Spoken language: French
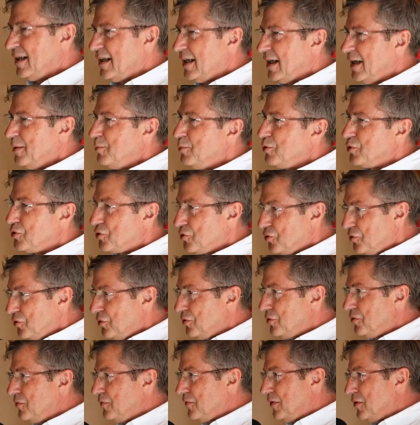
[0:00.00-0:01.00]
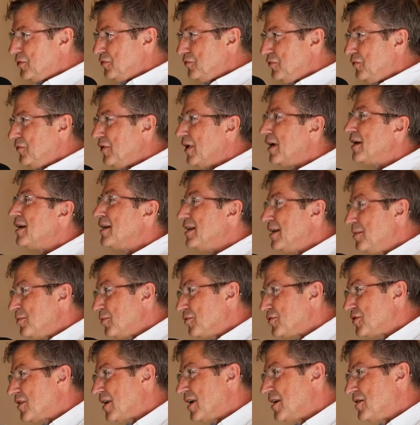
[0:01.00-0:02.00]
Et monsieur va nous faire la
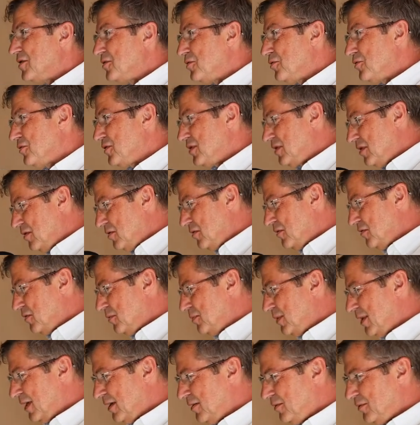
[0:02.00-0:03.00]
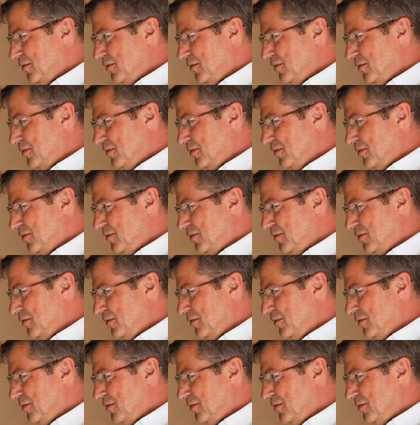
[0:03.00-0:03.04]
démonstration, s'il le veut bien,